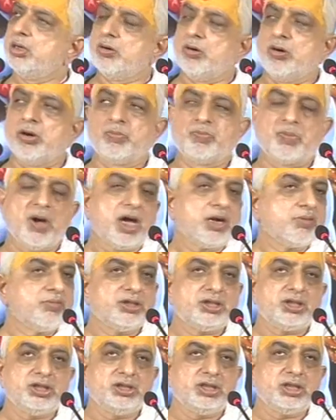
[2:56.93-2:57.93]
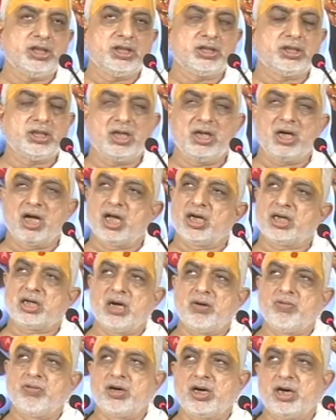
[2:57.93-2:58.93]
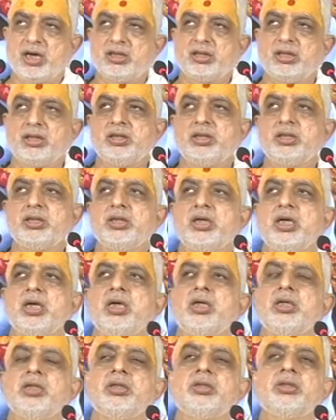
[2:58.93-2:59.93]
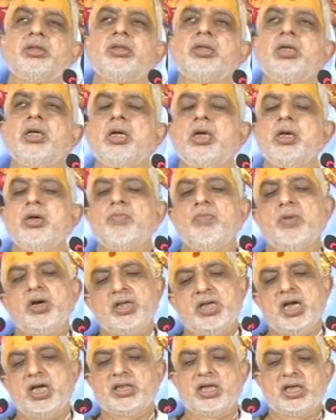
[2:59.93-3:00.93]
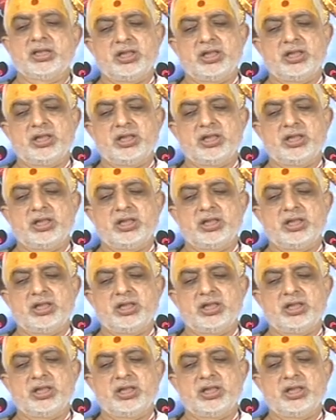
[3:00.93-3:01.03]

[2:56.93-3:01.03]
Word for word: और पार्वती जी के श्रृंगार का वर्णन नहीं किया है मर्यादा